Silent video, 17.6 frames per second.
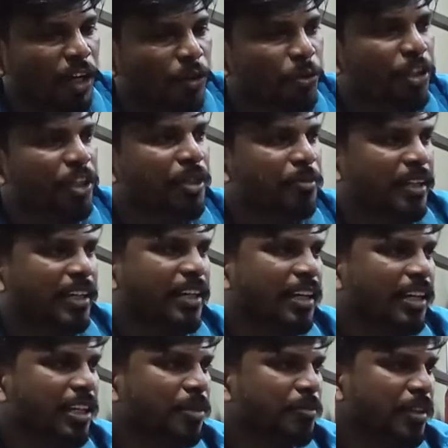குடியுரிமை
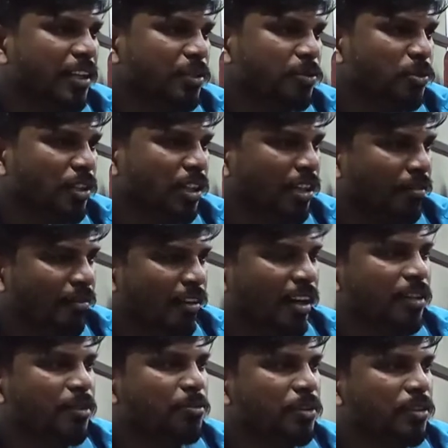கிடைக்கும் என்ற சூழலில்
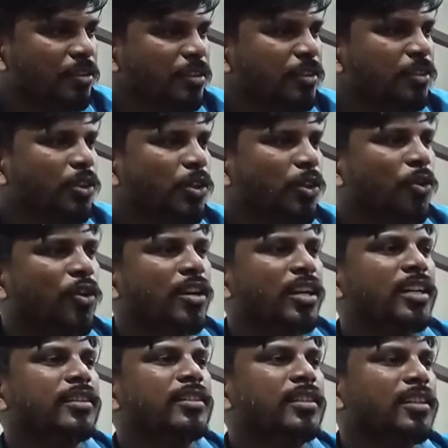வாழும் பொழுது ஒரு
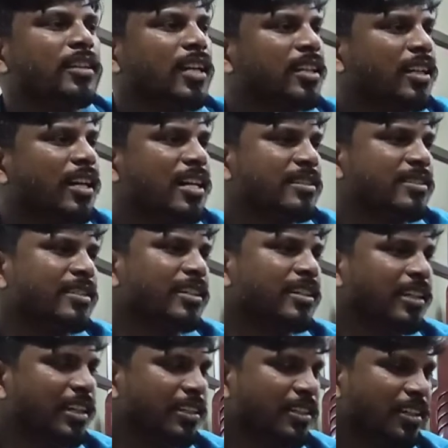கொரோனா தொற்றில் அந்த
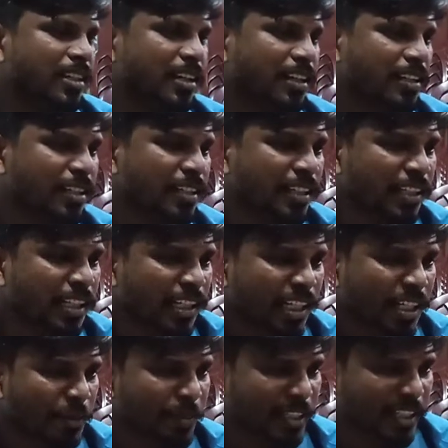ஆசிரியர் இறந்துடுறாங்க
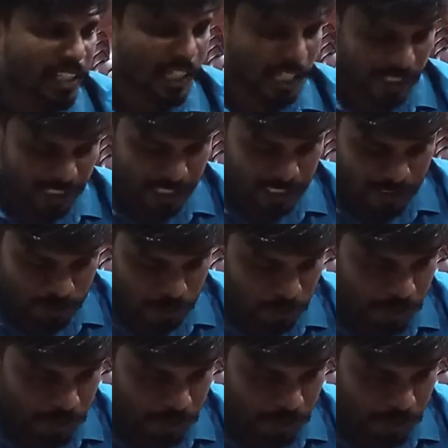இப்போ இந்த கதையில்